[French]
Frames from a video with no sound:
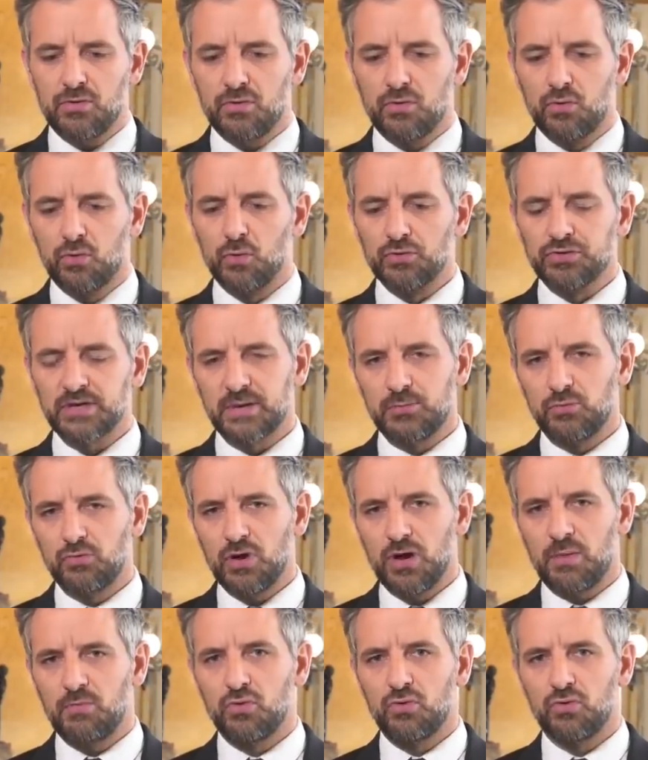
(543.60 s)
aux
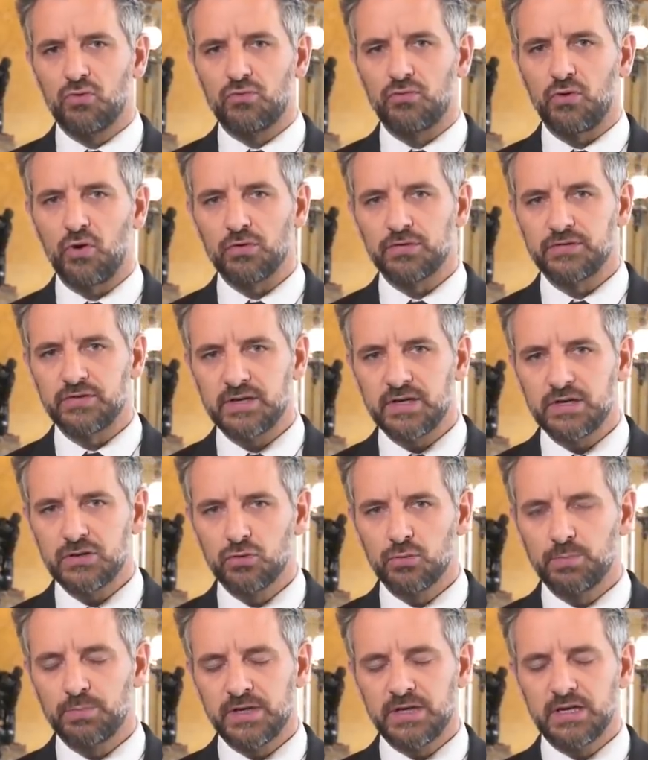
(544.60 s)
contribuables français
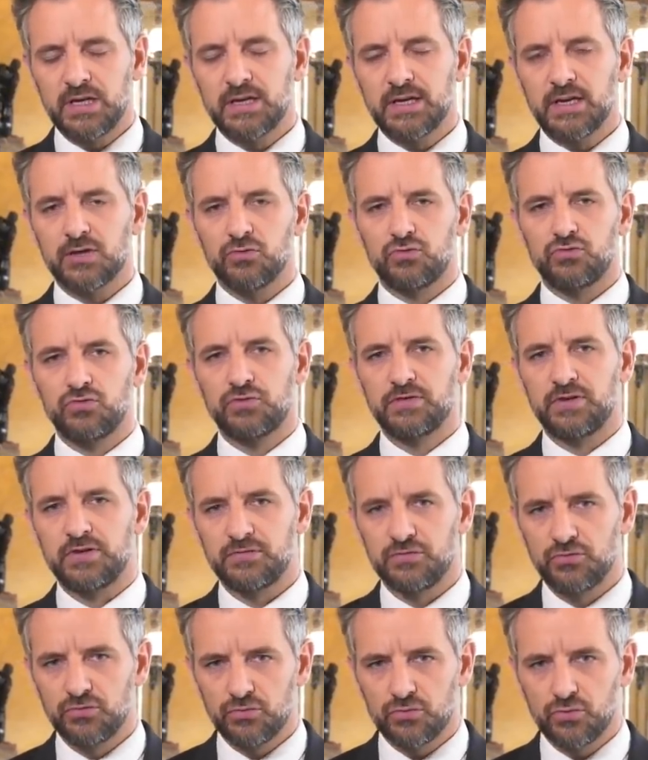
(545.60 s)
de payer la guerre de
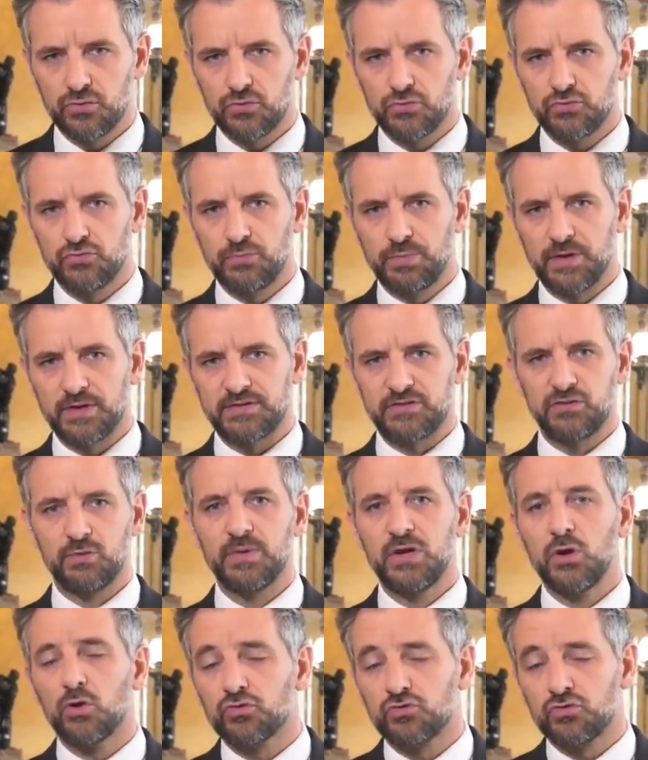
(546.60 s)
succession du président
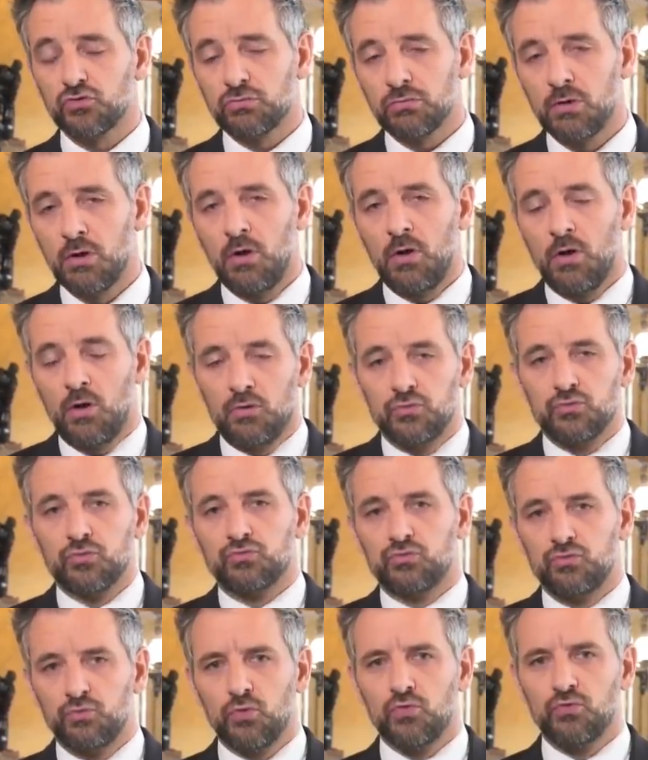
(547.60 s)
Mélenchon, dont
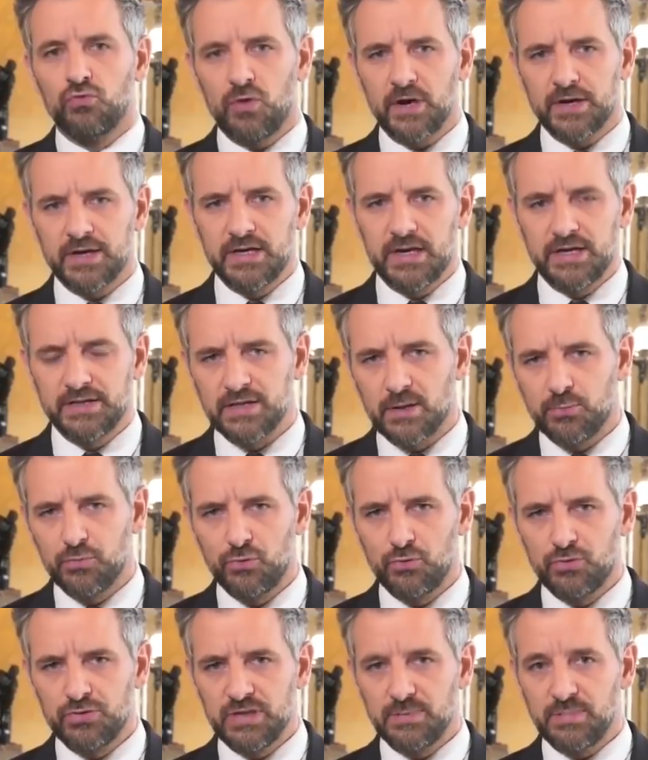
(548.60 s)
tout le monde voit qu'il est un
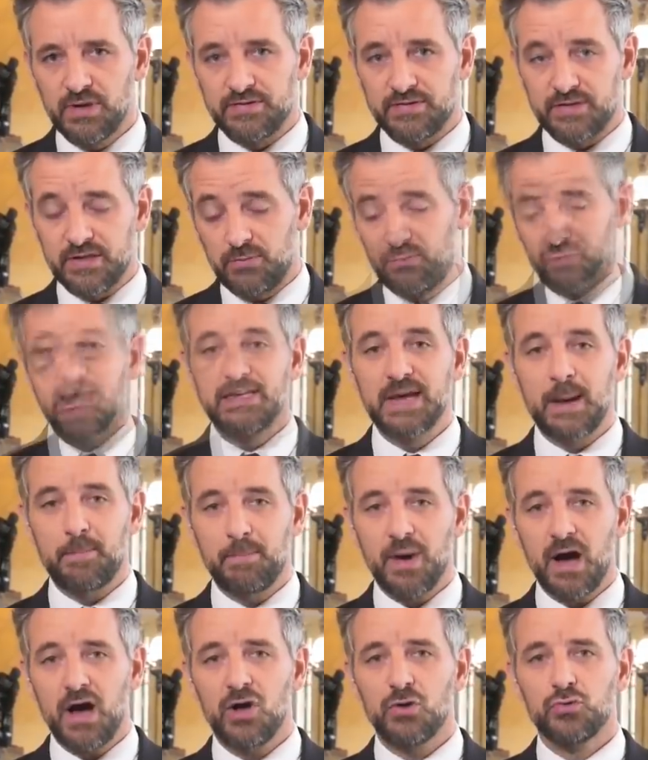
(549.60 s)
peu dépassé. Il n'y a
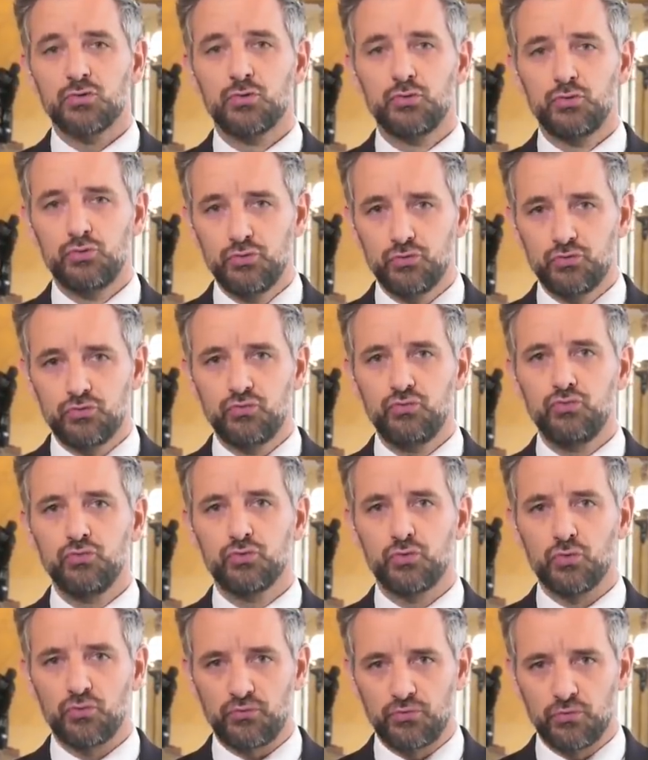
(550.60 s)
pas du tout
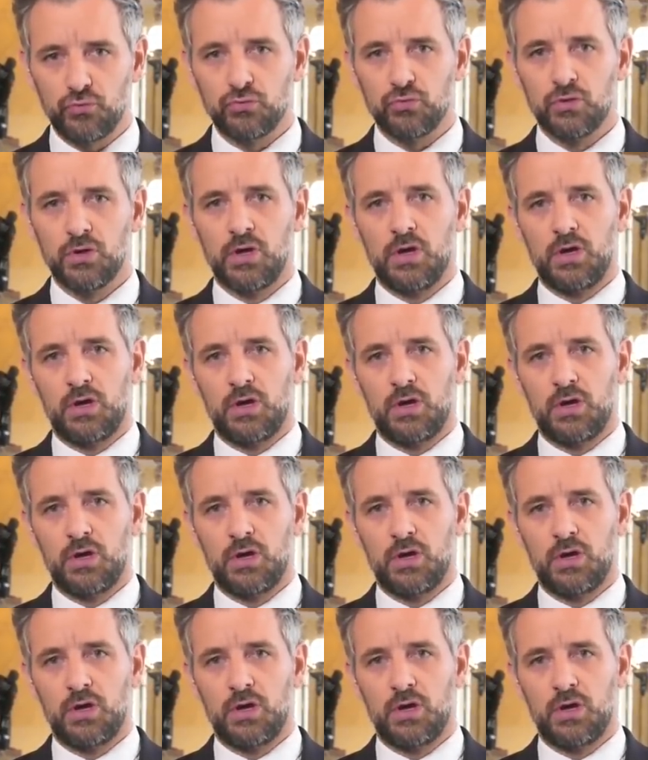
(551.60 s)
de fonds.